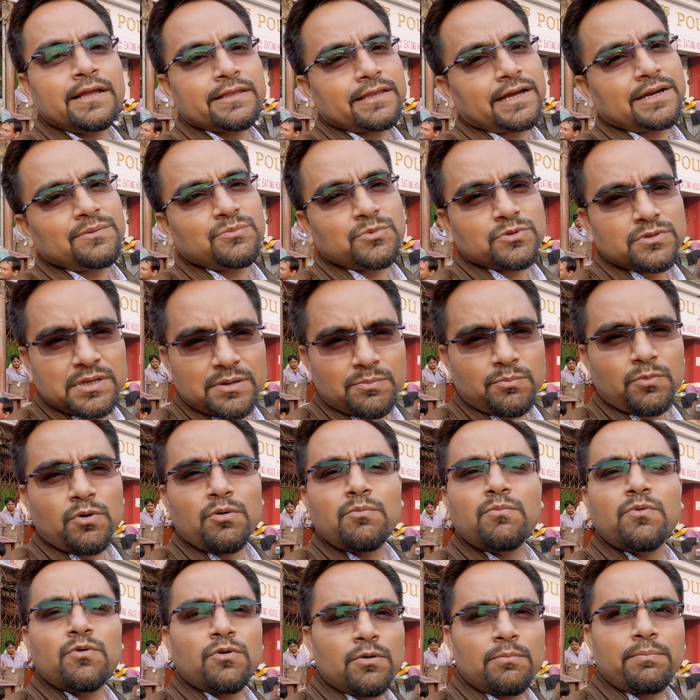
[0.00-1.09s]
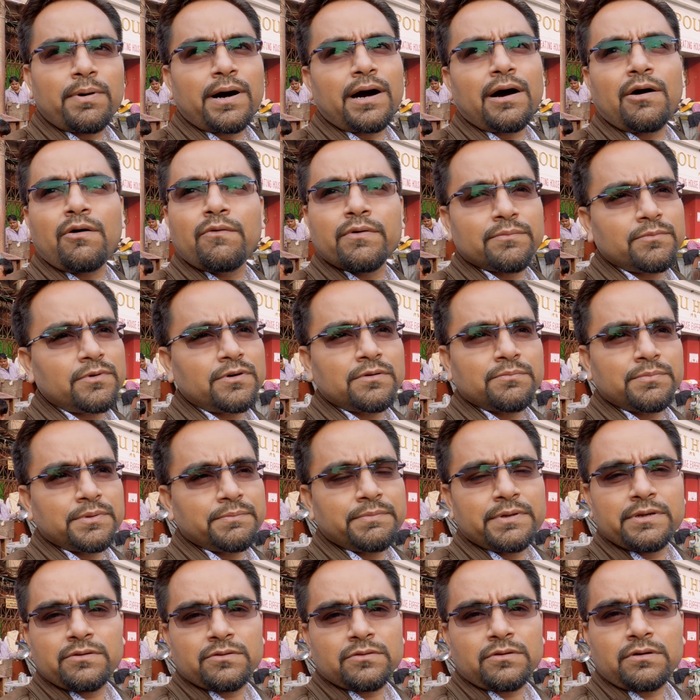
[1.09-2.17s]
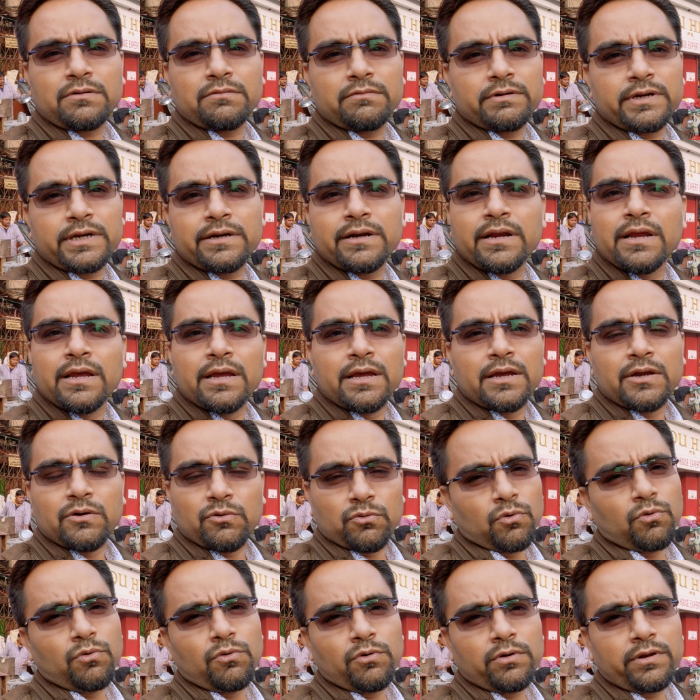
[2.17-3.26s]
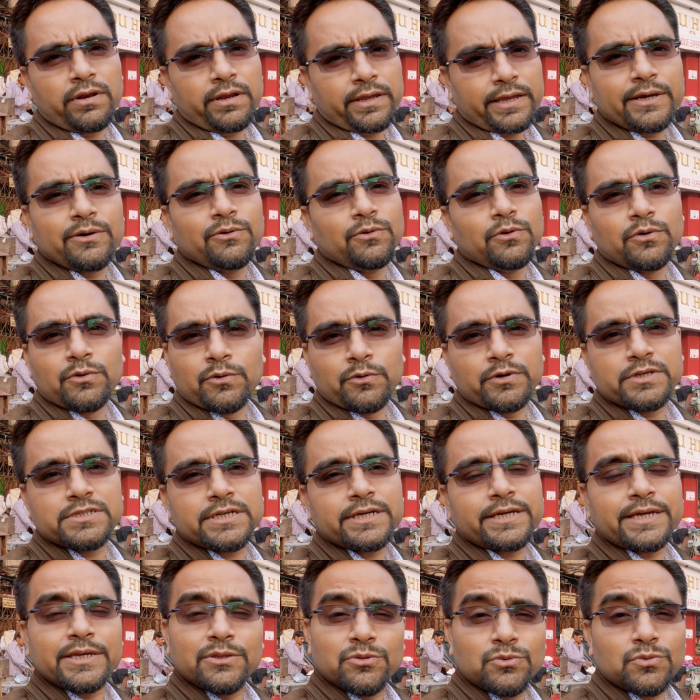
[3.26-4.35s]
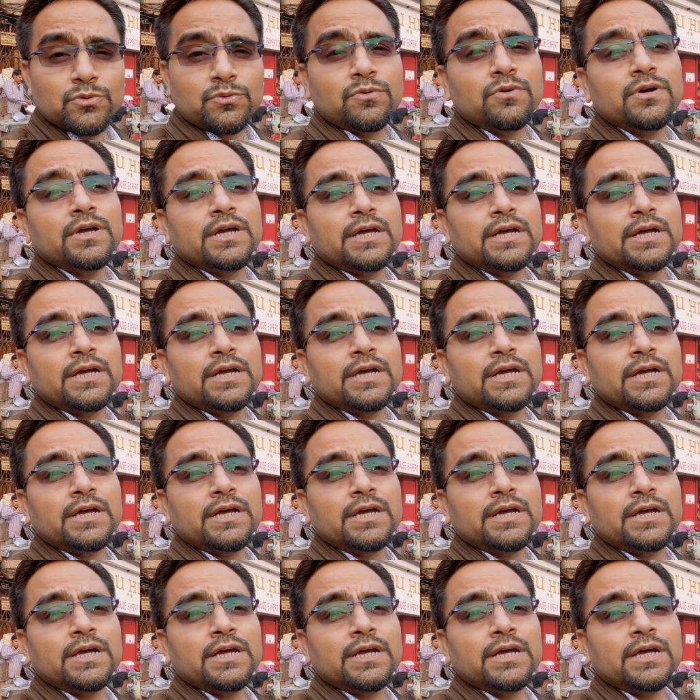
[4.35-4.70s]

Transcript: তার মধ্যে মোমো বাও এবং বিভিন্ন ধরনের রোল এগুলো রয়েছে কিন্তু